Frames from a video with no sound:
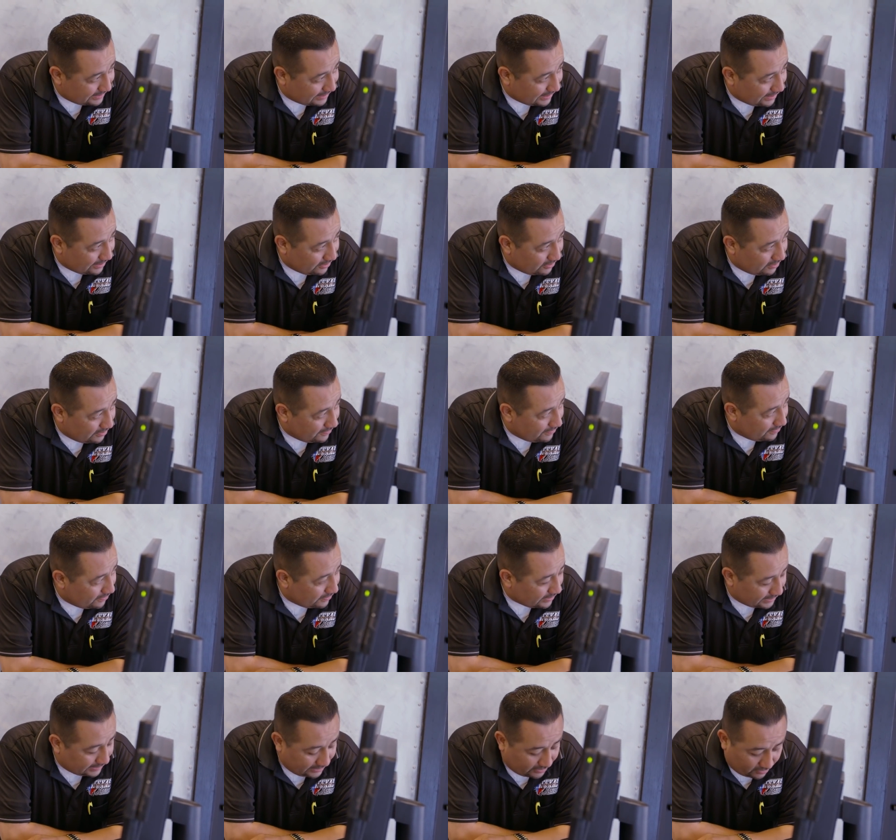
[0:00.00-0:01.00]

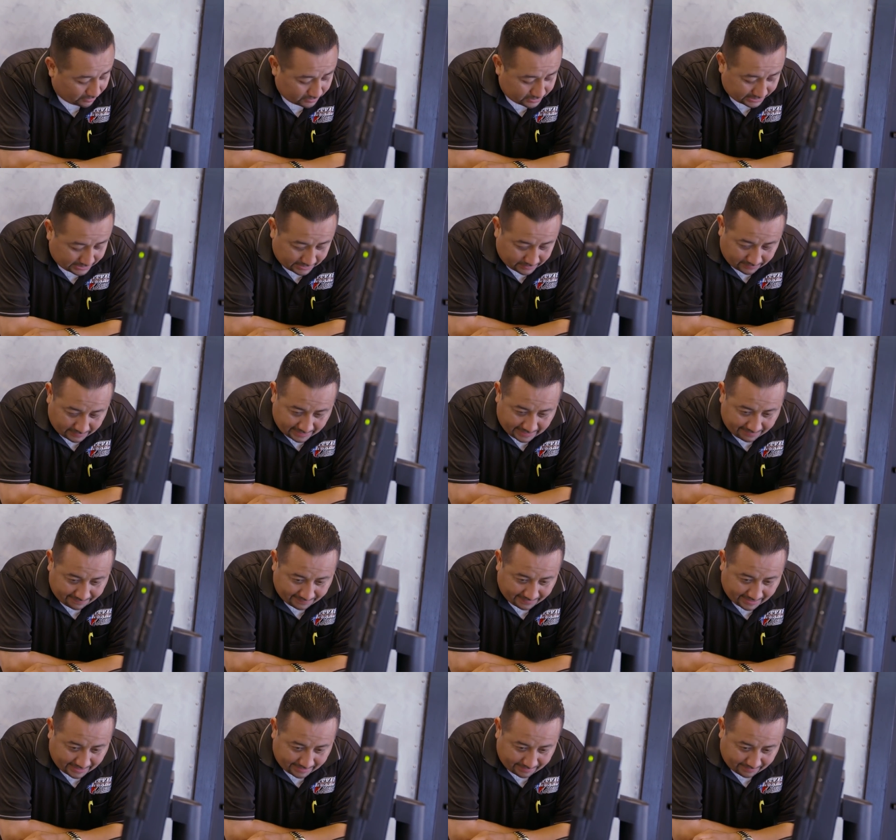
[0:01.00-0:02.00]
tengo, necesito conseguir un
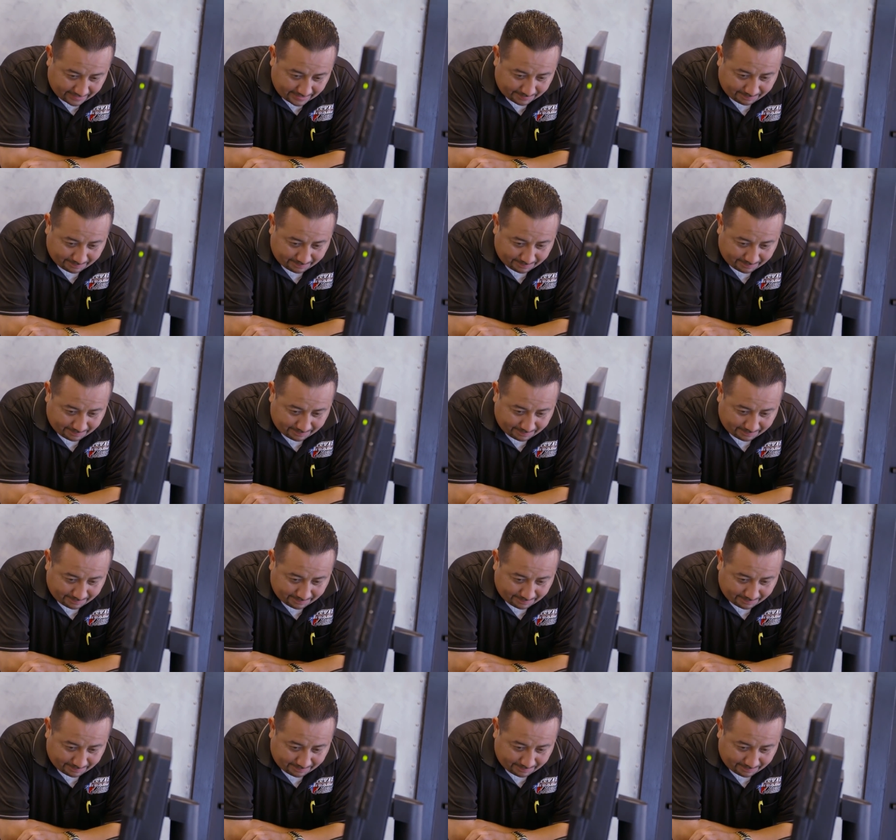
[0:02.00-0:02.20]
lift kit